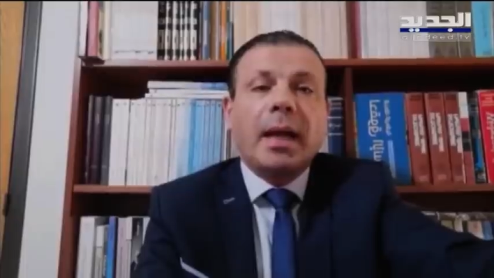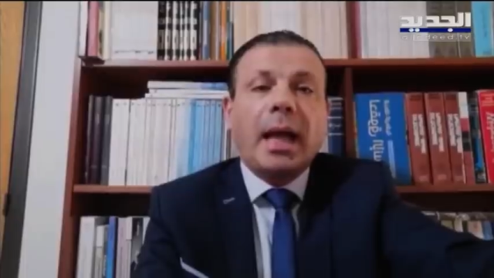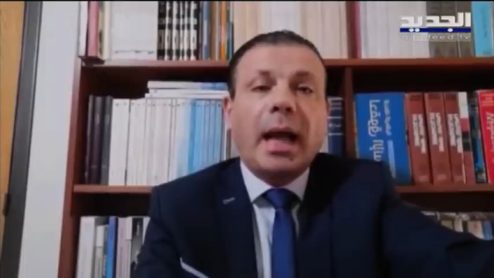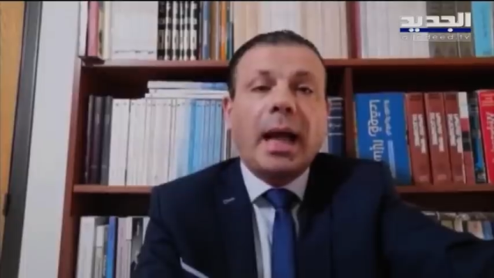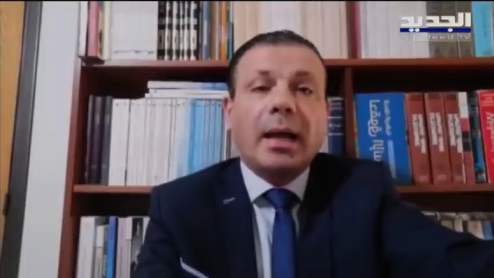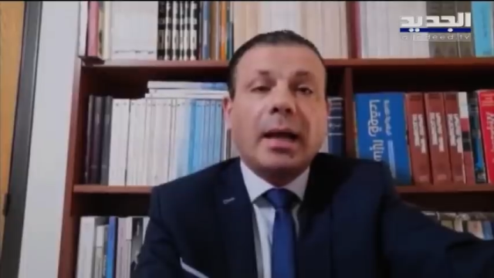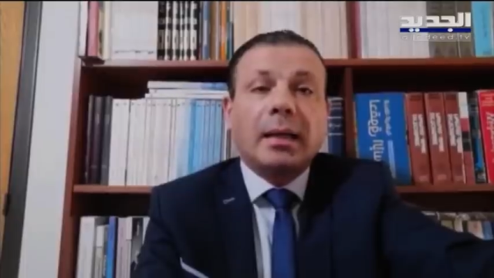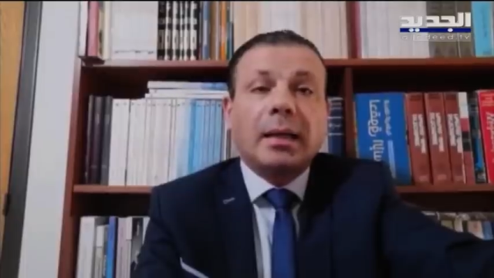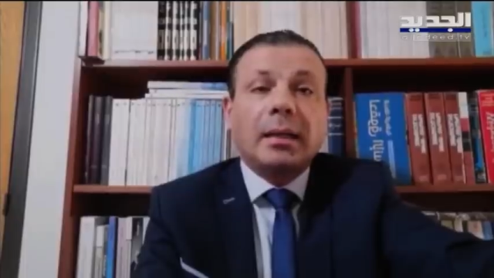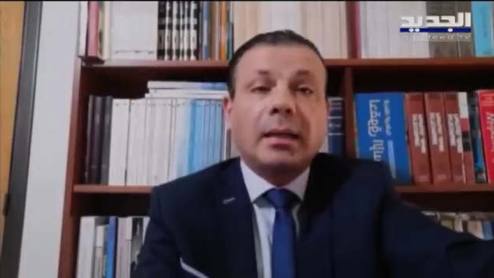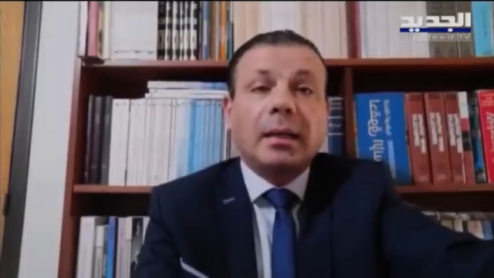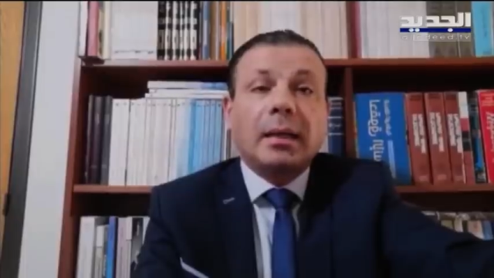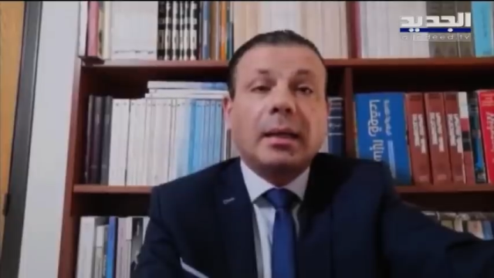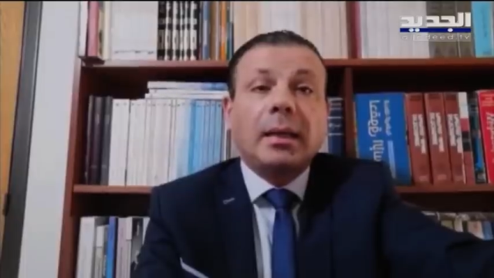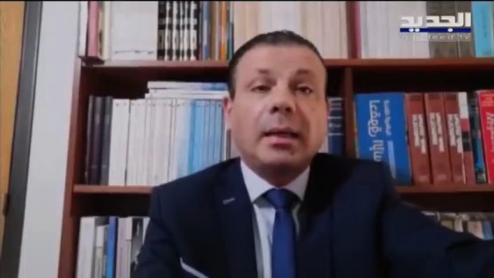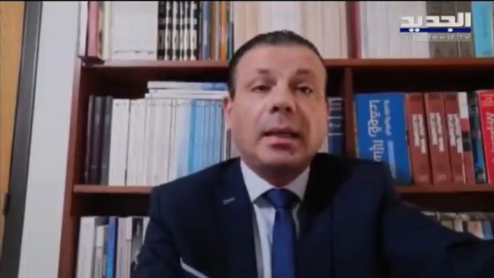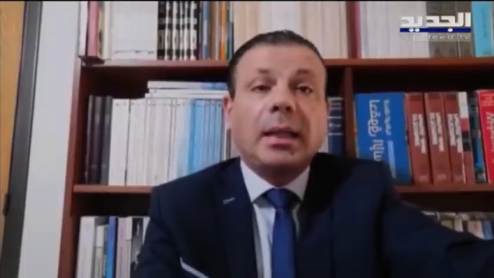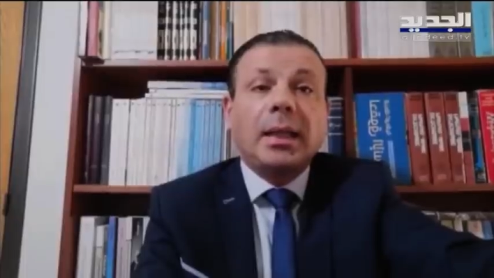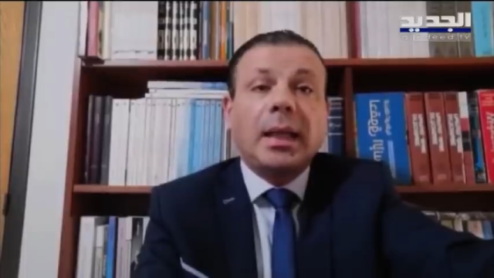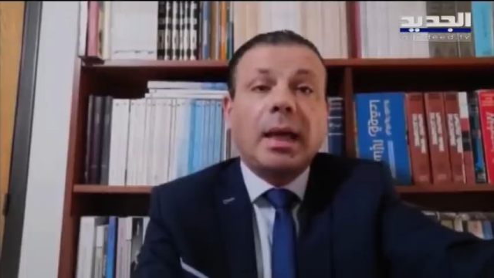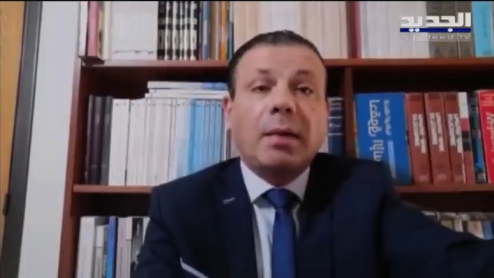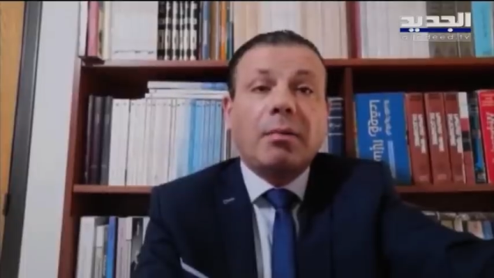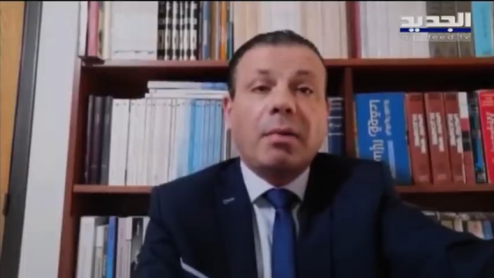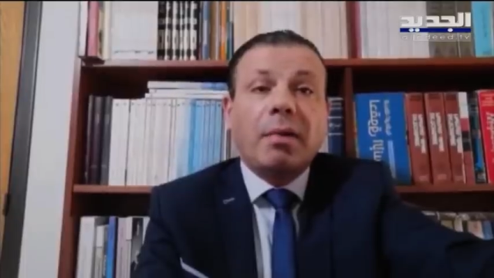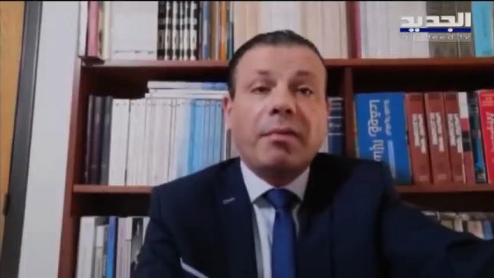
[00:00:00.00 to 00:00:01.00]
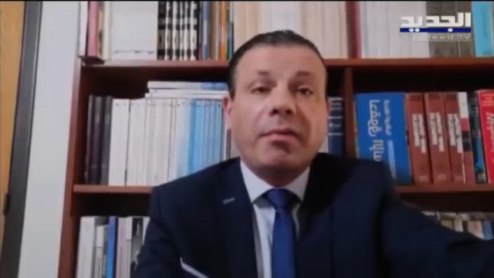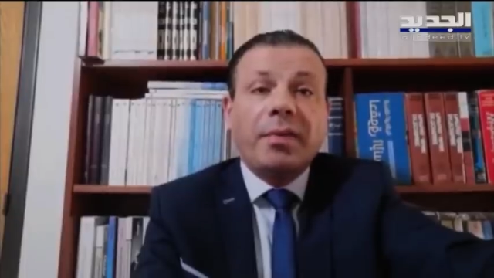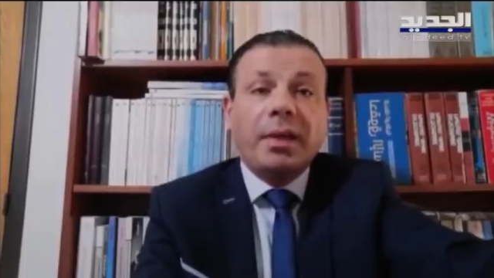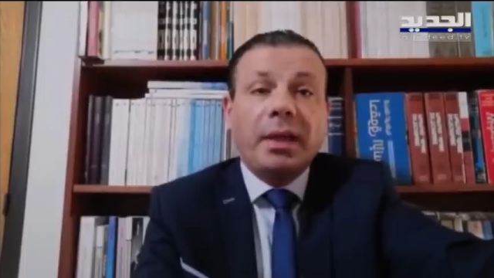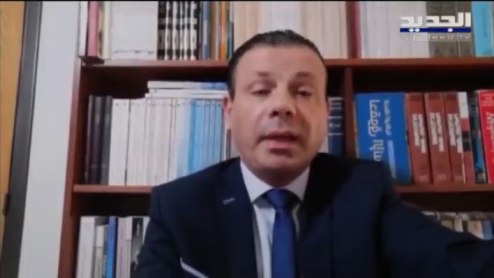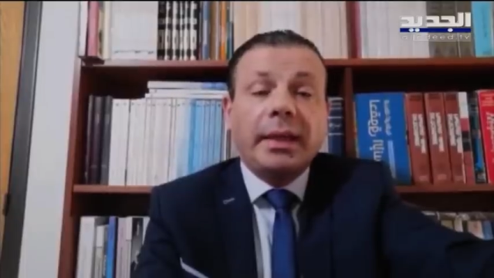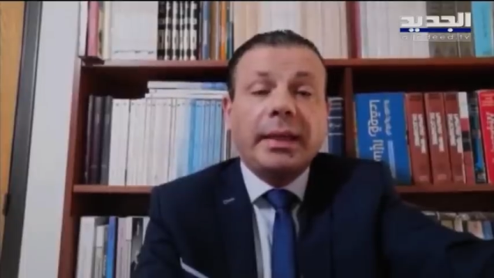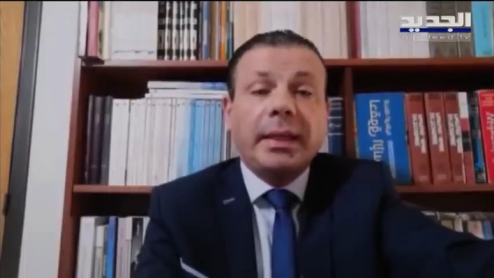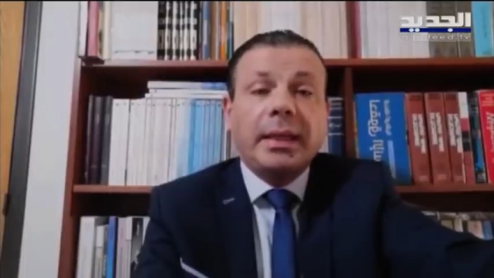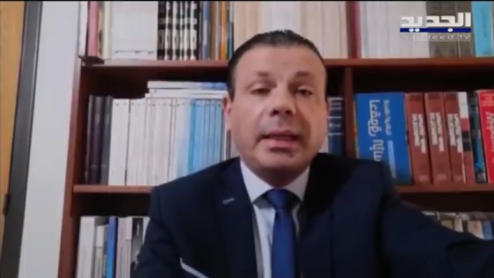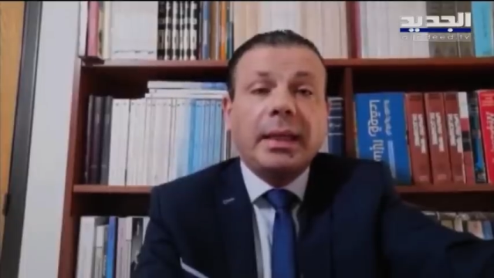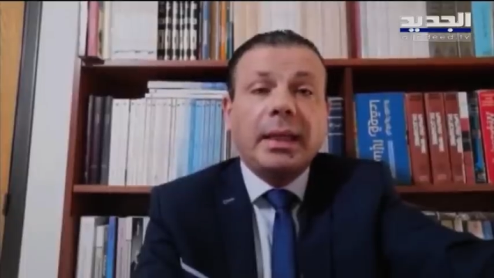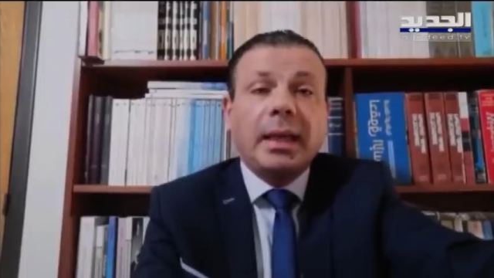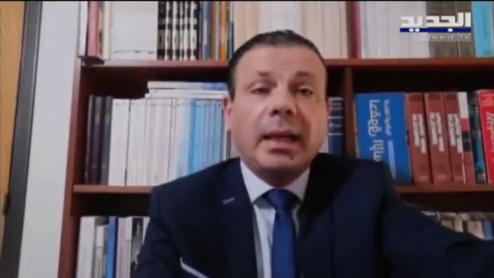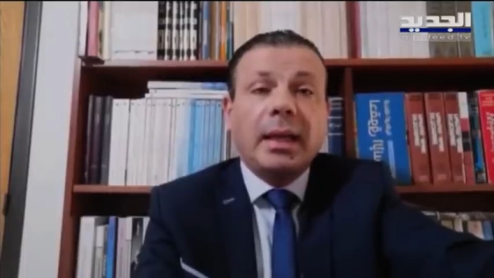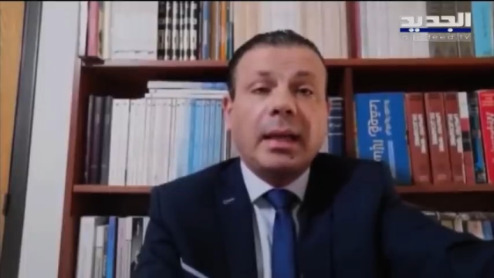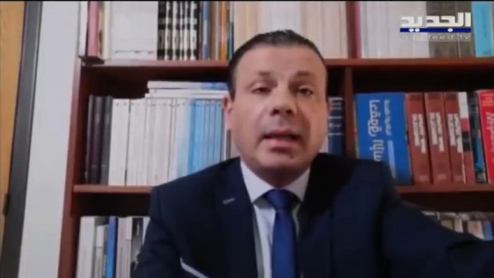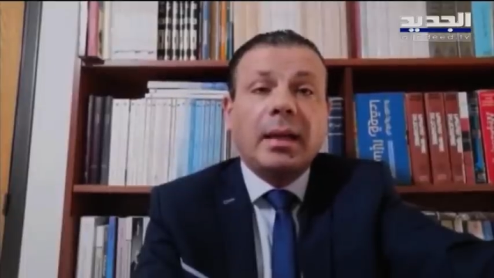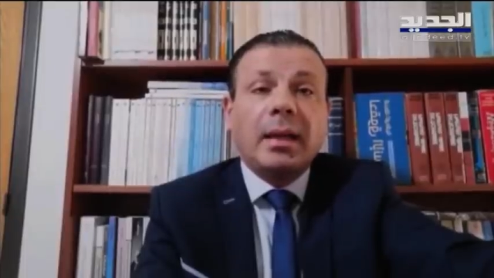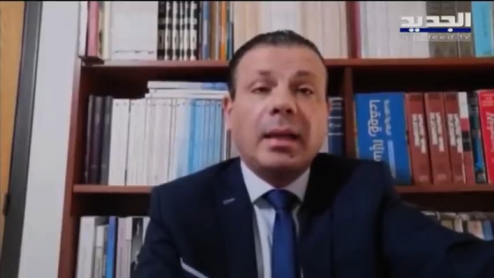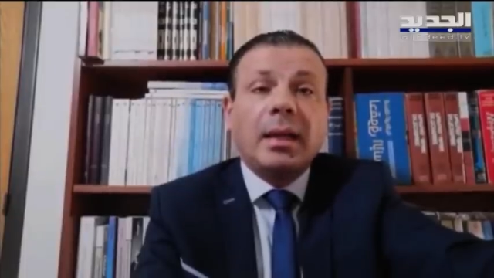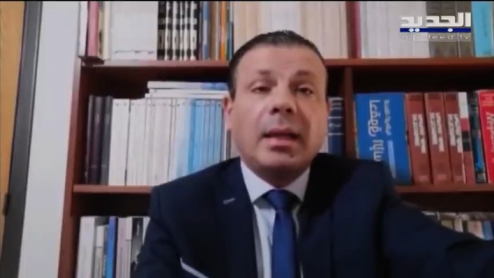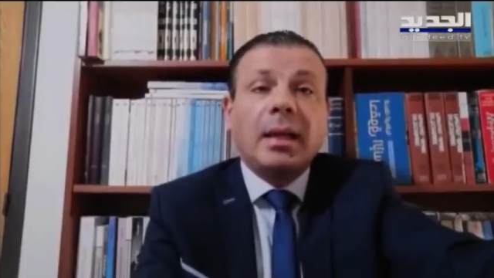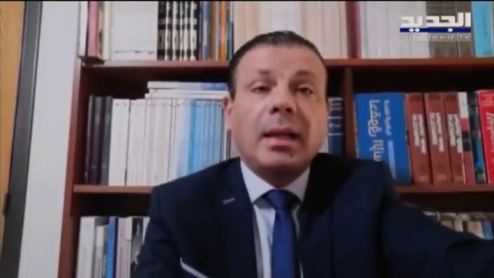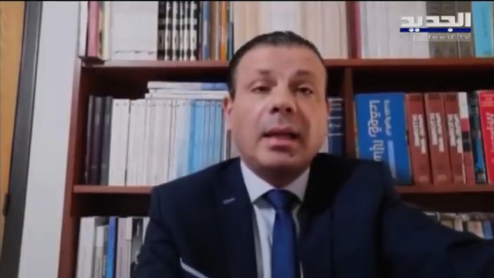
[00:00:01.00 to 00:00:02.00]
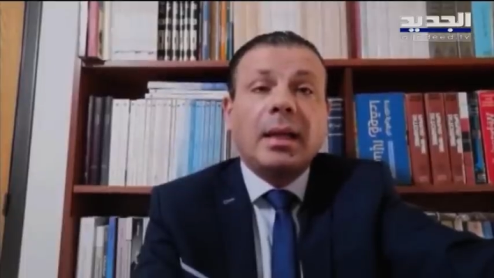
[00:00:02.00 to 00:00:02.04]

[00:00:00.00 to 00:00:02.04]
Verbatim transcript: حقيقية وفعلية